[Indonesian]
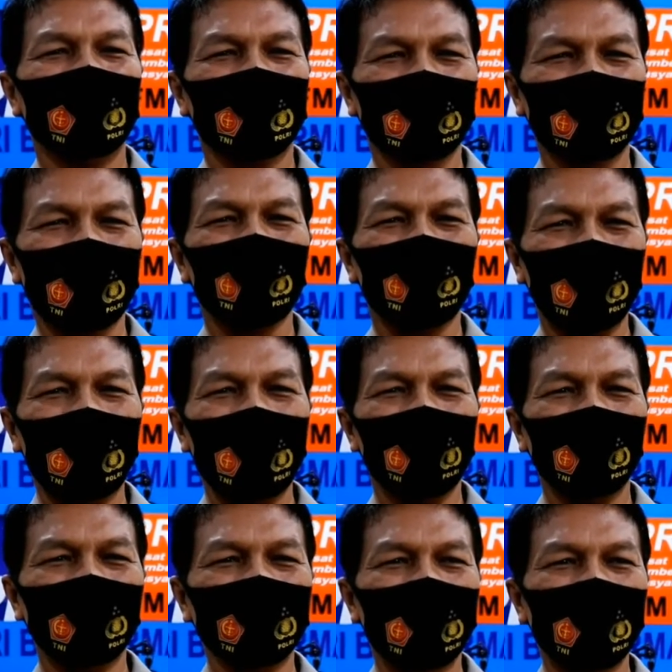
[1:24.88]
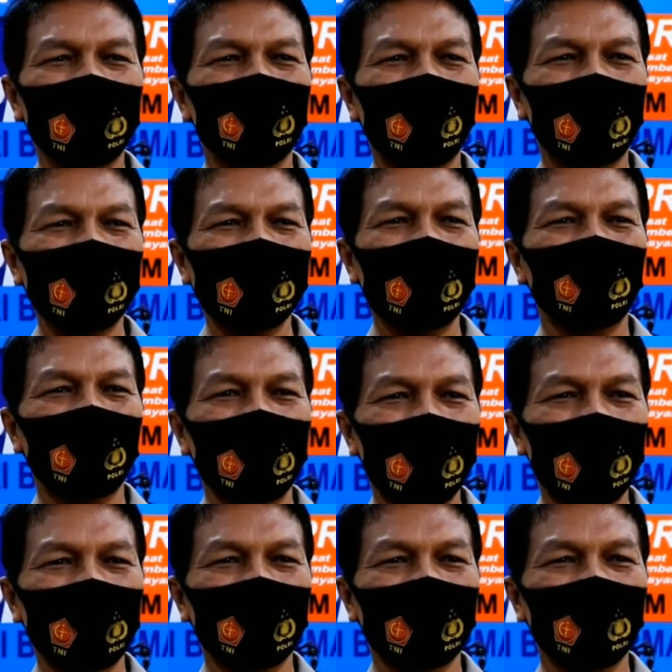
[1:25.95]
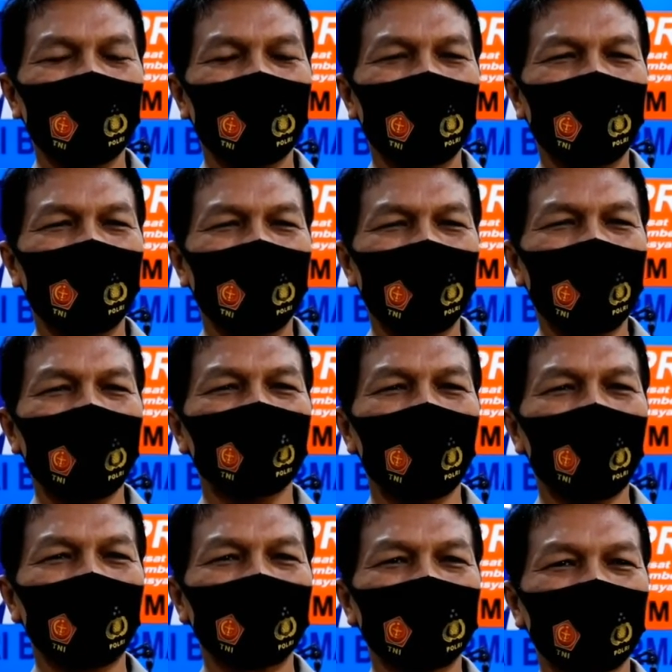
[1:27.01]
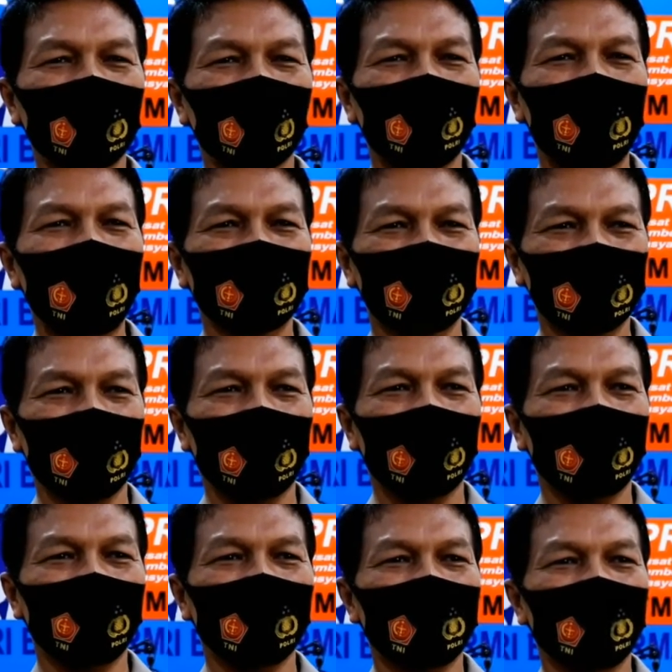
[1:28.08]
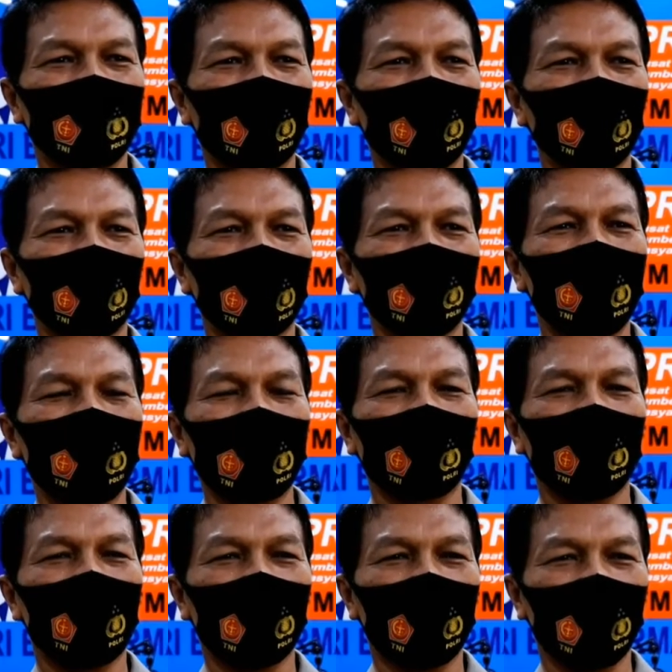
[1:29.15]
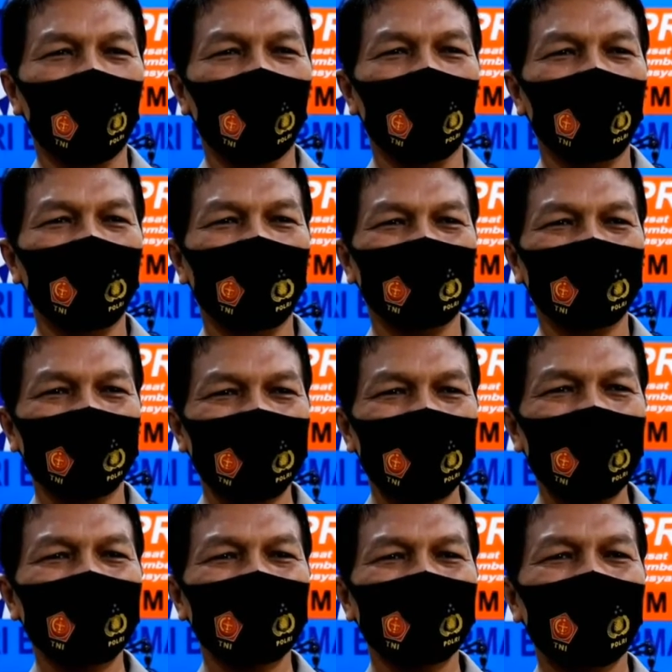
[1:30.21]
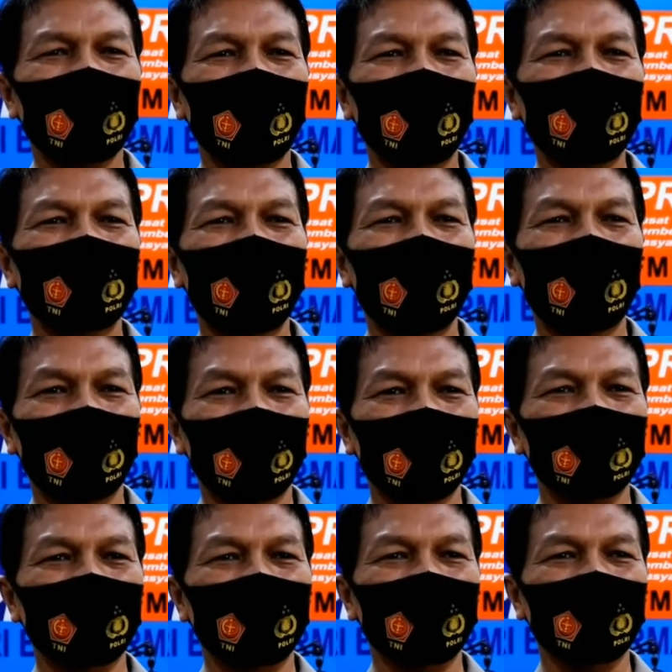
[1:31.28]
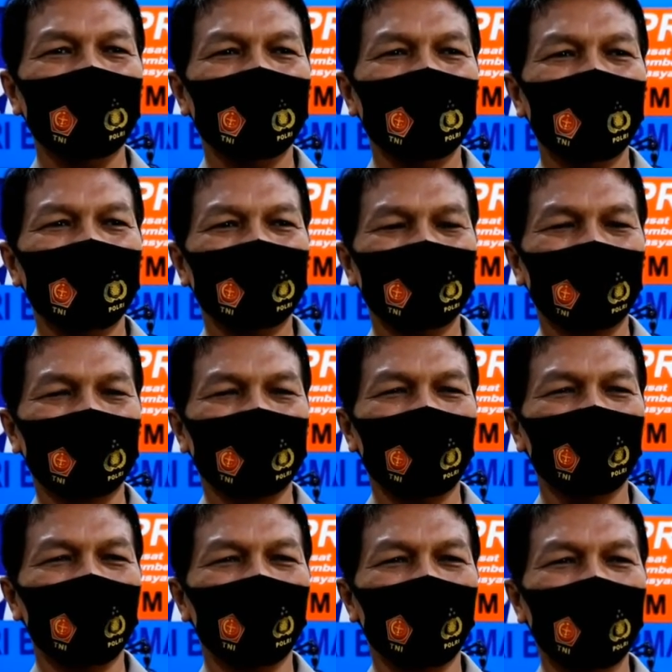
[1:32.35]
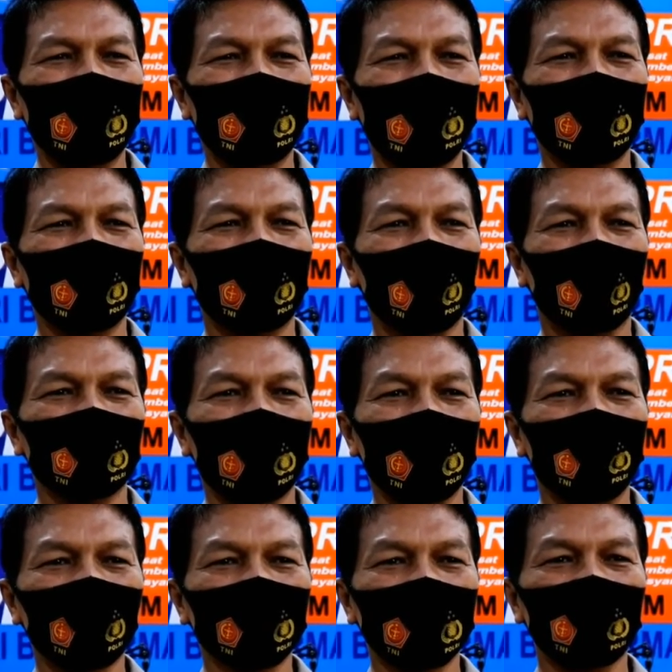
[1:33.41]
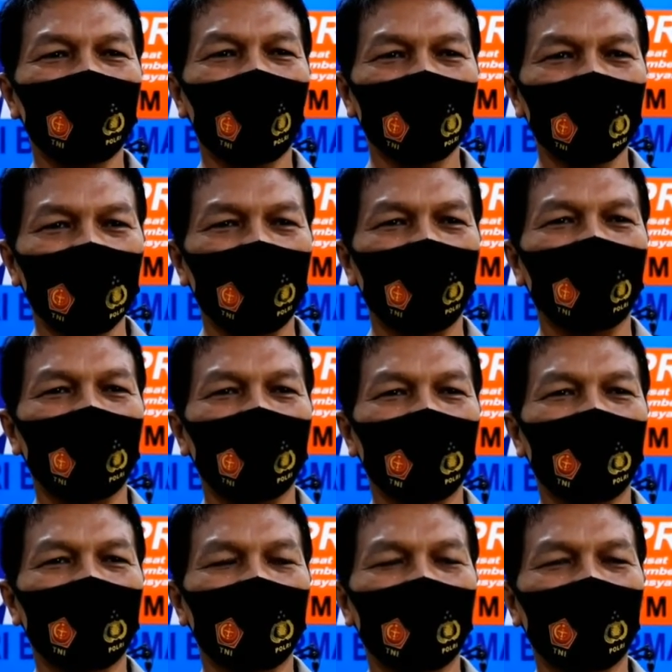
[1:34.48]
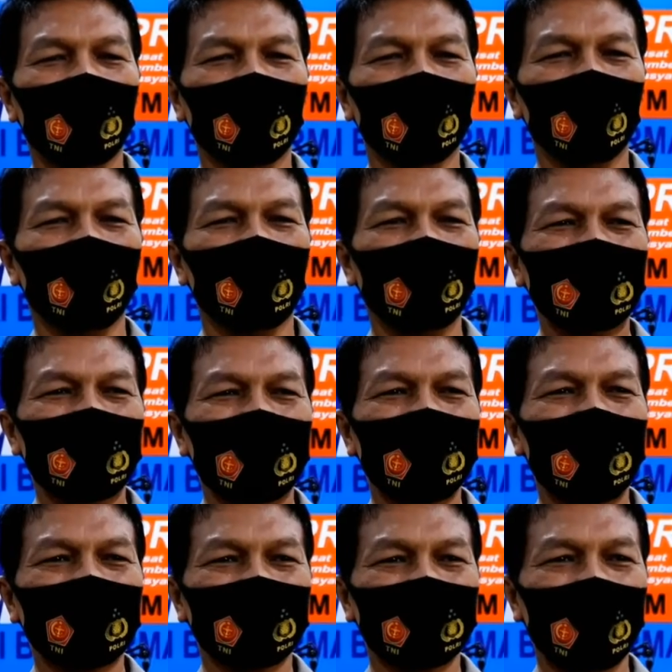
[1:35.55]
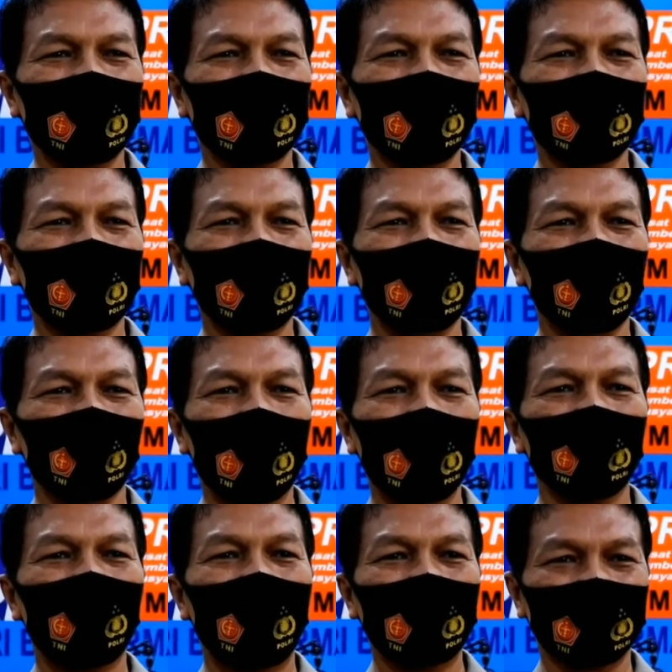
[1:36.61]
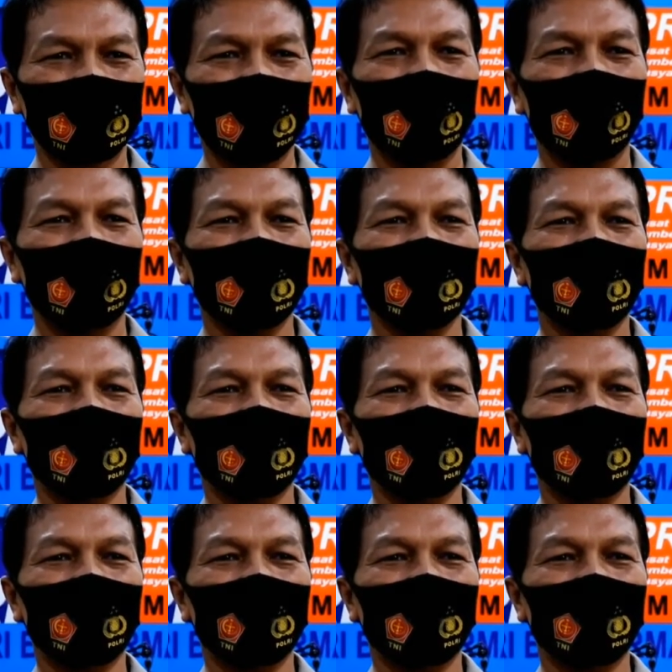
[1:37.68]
Tetaplah menjadi media perkat dan pemersatu bangsa untuk memperkokoh tegaknya NKRI, serta memberikan kontribusi positif untuk mencerdaskan kehidupan bangsa